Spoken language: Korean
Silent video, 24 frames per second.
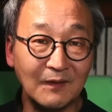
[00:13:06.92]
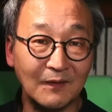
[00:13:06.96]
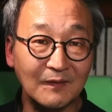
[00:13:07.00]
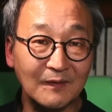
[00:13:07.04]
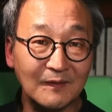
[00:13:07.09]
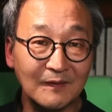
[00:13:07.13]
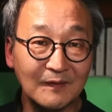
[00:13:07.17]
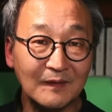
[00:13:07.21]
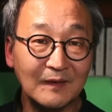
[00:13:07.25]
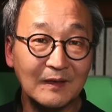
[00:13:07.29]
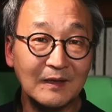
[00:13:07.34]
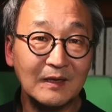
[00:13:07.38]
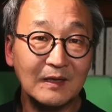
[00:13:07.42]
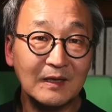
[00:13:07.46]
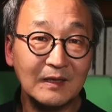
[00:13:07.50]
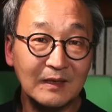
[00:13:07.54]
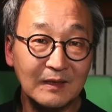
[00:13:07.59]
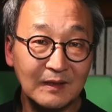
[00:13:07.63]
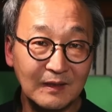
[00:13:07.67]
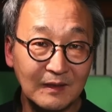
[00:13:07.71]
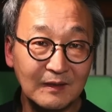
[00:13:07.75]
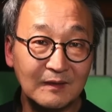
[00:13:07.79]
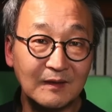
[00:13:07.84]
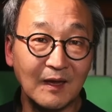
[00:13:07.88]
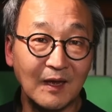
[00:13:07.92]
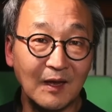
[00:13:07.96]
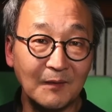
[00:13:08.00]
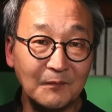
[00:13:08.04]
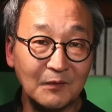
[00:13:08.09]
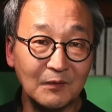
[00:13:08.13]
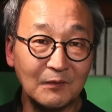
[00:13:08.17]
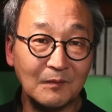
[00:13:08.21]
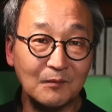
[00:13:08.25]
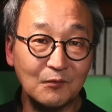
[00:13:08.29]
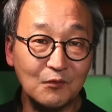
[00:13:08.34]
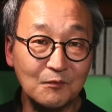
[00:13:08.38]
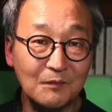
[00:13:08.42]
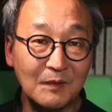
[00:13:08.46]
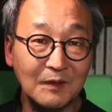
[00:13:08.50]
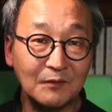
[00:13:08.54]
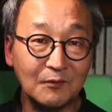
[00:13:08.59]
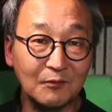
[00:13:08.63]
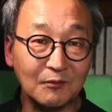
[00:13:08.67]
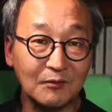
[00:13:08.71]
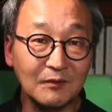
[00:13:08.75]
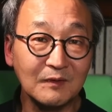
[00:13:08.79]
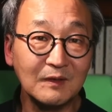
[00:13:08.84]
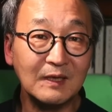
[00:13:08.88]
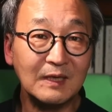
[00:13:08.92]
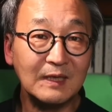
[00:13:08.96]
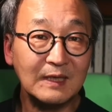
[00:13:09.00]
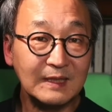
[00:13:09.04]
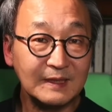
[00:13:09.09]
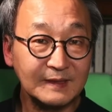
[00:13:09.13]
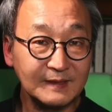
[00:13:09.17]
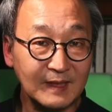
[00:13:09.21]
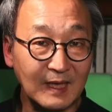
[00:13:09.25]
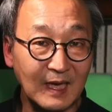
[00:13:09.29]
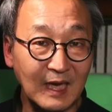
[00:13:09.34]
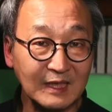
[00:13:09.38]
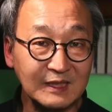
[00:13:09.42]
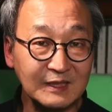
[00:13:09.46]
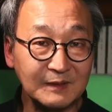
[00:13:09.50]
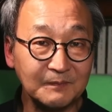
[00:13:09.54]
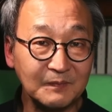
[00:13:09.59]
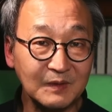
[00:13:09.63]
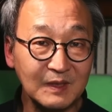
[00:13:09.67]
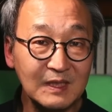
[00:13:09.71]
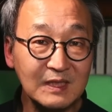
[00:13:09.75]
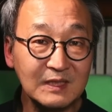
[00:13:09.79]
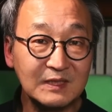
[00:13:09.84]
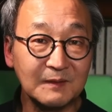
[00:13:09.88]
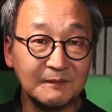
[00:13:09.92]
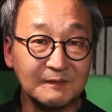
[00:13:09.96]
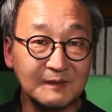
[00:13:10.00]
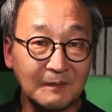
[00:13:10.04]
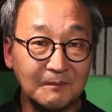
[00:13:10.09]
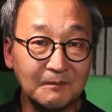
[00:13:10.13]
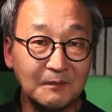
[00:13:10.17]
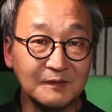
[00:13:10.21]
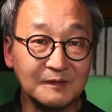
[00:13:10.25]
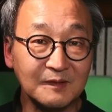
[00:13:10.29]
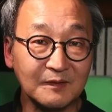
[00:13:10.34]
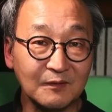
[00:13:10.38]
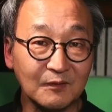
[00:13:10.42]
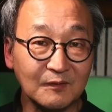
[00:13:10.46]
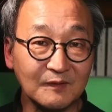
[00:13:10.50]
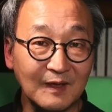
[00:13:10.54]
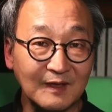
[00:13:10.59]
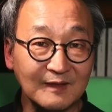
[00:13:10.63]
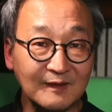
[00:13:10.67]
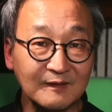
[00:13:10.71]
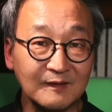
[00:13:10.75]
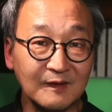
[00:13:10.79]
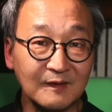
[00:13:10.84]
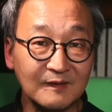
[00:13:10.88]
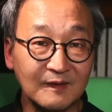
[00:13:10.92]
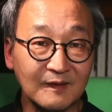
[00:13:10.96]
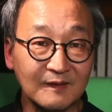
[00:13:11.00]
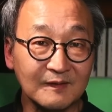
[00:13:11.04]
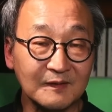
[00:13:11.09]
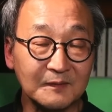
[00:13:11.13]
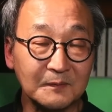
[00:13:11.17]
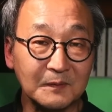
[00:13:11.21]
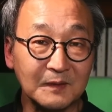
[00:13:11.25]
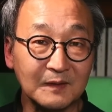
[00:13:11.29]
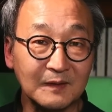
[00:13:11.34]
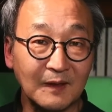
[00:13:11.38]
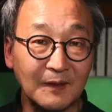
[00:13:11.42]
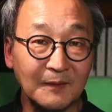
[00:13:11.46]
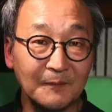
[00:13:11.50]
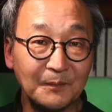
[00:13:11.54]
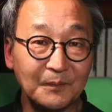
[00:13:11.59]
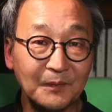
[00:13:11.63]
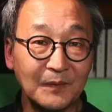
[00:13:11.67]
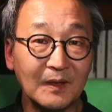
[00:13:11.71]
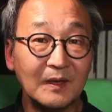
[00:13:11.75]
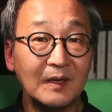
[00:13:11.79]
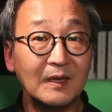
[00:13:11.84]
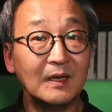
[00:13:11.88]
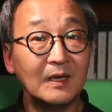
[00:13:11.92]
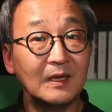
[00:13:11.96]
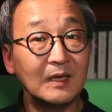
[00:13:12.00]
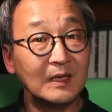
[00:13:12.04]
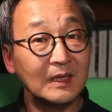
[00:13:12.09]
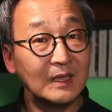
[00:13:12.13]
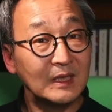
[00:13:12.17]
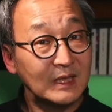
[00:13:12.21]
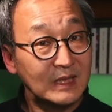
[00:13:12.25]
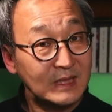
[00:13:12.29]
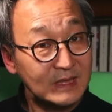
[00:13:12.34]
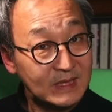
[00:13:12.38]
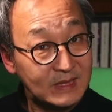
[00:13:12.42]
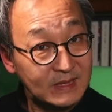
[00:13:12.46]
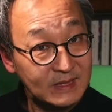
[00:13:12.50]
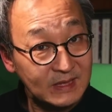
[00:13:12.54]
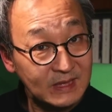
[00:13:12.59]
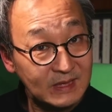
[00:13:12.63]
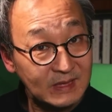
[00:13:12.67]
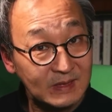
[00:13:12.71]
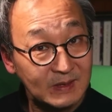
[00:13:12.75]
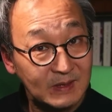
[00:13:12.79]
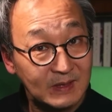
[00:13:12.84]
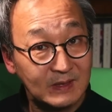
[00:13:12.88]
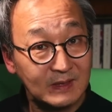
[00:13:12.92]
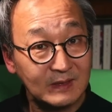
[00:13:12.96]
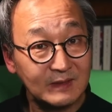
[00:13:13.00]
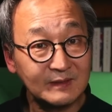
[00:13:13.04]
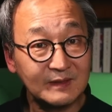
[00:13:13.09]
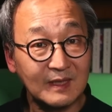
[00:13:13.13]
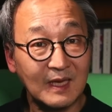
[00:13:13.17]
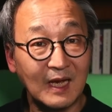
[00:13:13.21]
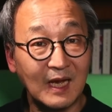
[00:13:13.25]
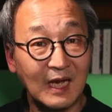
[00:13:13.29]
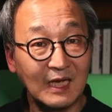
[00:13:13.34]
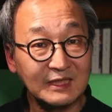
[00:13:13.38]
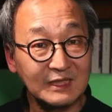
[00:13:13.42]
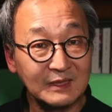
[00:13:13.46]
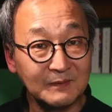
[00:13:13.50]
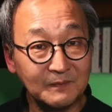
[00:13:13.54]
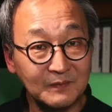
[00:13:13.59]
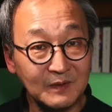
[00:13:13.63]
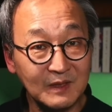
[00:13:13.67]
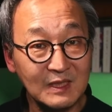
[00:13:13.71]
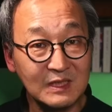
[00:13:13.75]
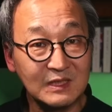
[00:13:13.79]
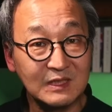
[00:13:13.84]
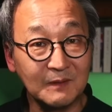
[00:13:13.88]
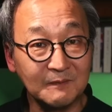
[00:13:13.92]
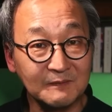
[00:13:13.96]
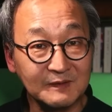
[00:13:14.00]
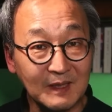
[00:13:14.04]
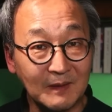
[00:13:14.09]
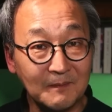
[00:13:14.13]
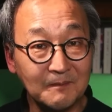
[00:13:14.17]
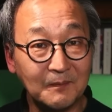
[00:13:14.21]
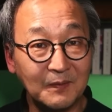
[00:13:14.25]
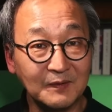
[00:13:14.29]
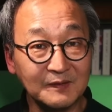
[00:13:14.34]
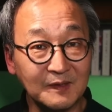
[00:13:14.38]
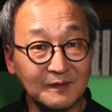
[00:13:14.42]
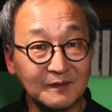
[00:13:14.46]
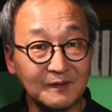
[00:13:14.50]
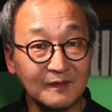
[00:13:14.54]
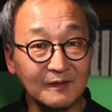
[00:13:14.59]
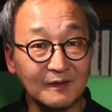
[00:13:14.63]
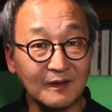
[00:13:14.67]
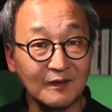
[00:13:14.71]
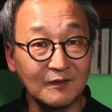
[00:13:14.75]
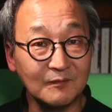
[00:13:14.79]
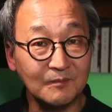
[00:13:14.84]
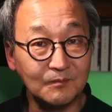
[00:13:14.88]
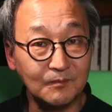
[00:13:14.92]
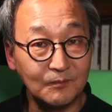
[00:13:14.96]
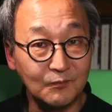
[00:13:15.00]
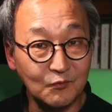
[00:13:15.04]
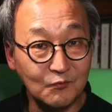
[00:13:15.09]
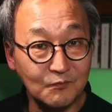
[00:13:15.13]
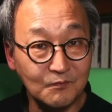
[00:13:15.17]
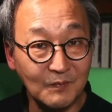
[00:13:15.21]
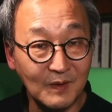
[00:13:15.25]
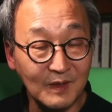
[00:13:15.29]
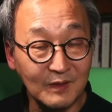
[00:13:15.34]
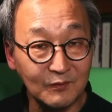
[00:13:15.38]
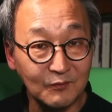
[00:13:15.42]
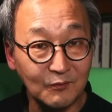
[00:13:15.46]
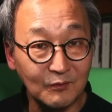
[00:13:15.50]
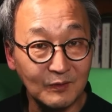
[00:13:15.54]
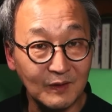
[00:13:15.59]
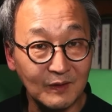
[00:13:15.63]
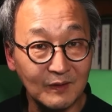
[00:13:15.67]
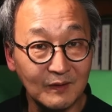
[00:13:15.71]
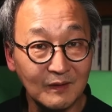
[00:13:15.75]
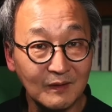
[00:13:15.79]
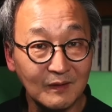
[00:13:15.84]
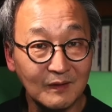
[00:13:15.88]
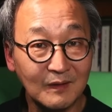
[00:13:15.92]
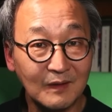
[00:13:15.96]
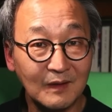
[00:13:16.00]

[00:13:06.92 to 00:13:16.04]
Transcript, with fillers: 년 이 대한민국 문맹률은 사십일 점 삼 퍼센트로 낮아져 있었습니다. 그 사십일 점 삼 퍼센트라는 문맹률이